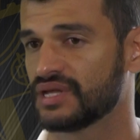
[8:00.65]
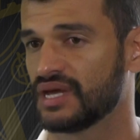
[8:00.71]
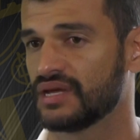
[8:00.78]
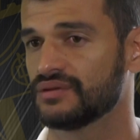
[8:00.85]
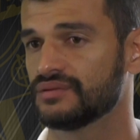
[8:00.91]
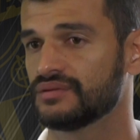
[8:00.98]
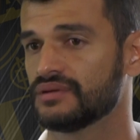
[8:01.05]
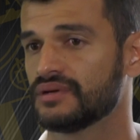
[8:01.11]

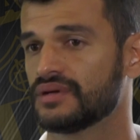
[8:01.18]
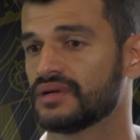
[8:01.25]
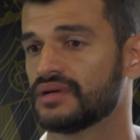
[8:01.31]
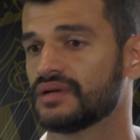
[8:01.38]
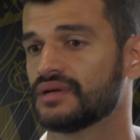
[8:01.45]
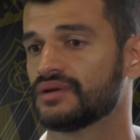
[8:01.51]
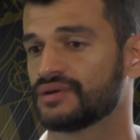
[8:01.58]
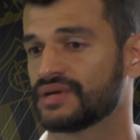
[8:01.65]
tenho
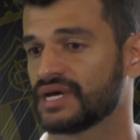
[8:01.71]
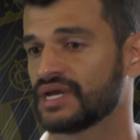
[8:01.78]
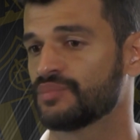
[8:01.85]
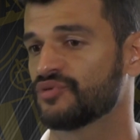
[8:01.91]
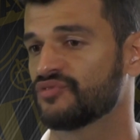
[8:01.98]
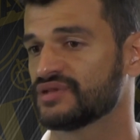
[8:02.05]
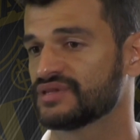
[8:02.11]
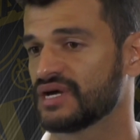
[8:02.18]
eu quero
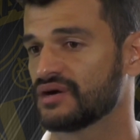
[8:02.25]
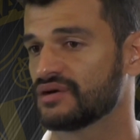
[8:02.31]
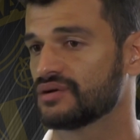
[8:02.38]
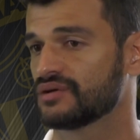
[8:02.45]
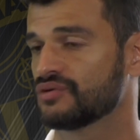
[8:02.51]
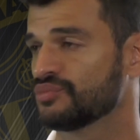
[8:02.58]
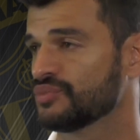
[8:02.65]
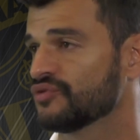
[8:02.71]
aproveitar
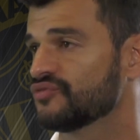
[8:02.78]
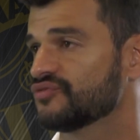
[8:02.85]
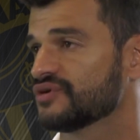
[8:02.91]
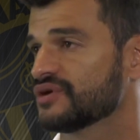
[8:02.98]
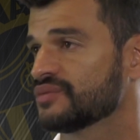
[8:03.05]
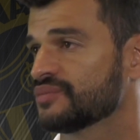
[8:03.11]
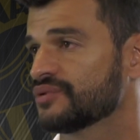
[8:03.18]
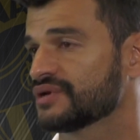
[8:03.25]
o meu
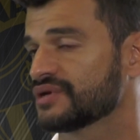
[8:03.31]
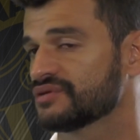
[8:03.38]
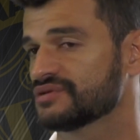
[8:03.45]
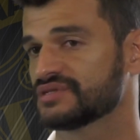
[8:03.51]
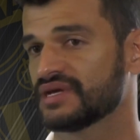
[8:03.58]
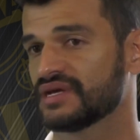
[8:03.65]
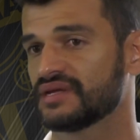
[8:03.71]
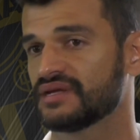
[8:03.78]
filho, porque eu
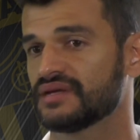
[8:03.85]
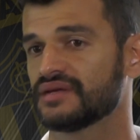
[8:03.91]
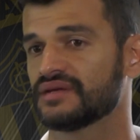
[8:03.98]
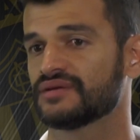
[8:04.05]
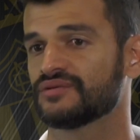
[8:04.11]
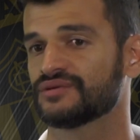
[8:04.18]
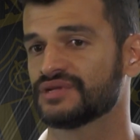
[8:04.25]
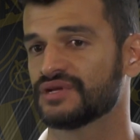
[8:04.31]
sei
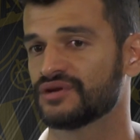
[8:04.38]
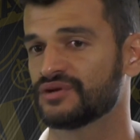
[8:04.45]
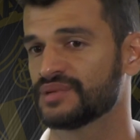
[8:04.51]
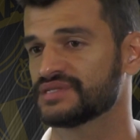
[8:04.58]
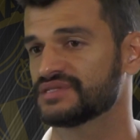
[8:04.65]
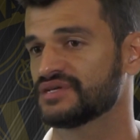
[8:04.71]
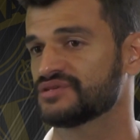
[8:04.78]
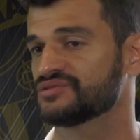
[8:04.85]
que quando ele
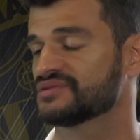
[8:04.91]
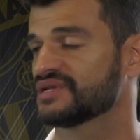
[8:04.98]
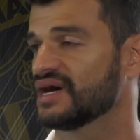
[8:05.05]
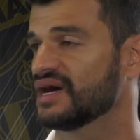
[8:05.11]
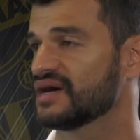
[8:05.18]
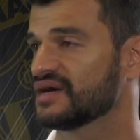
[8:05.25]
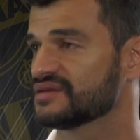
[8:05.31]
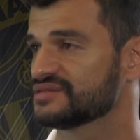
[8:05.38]
começar a
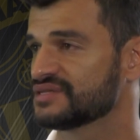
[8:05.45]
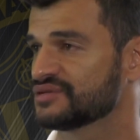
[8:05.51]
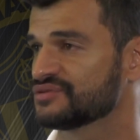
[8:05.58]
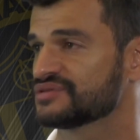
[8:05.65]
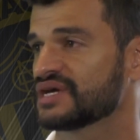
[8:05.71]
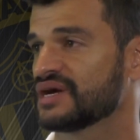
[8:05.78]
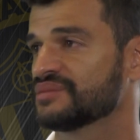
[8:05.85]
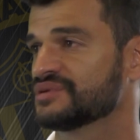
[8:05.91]
estudar, seguir
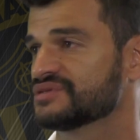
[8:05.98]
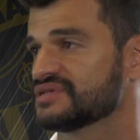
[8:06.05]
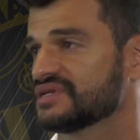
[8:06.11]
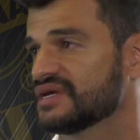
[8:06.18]
os caminhos